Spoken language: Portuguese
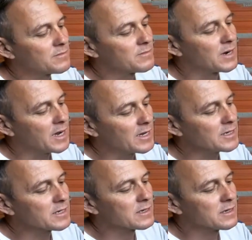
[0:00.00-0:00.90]

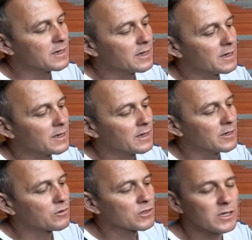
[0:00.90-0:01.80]
Mas
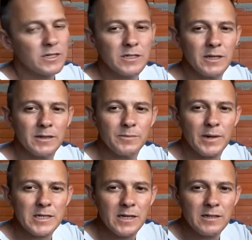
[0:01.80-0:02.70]
eu gostaria de, ter, de
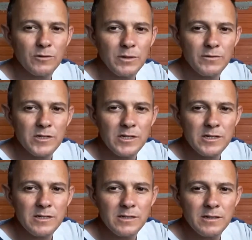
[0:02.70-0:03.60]
passar então para
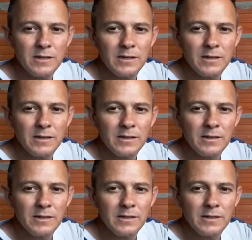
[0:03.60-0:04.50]
vocês,
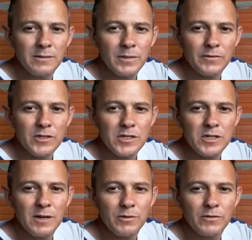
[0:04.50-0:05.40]
para vocês
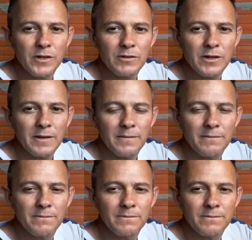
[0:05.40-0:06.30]
tirar proveito aí.
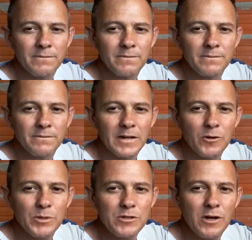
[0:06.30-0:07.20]

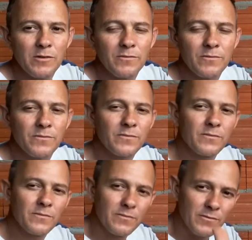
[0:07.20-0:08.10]
Valeu, pessoal.
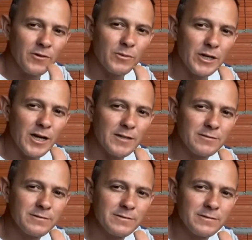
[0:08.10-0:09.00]
Obrigado.